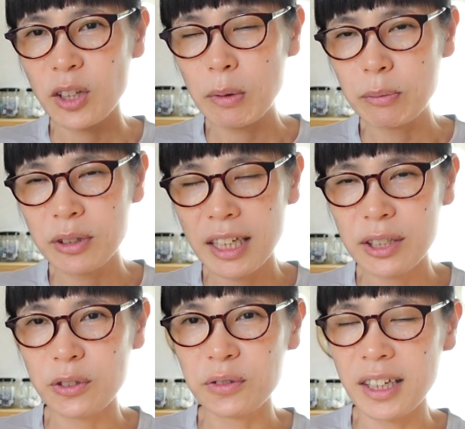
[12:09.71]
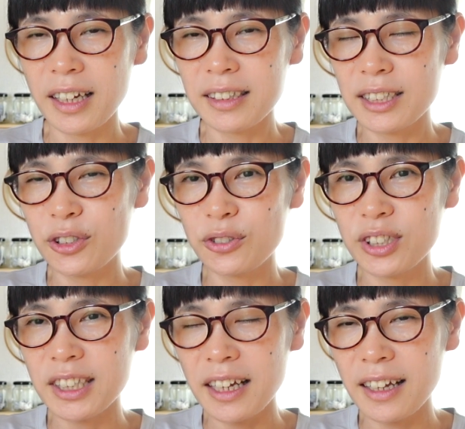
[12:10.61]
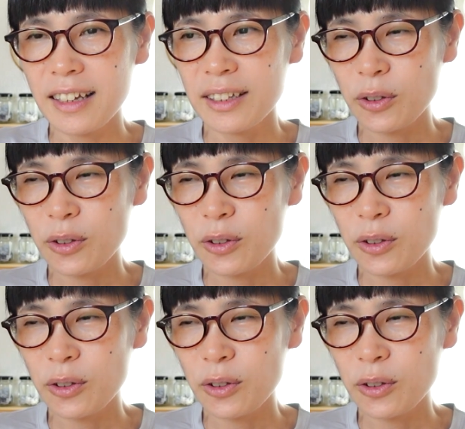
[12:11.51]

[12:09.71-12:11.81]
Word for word: 例えば無彩色のなんか刺繍したら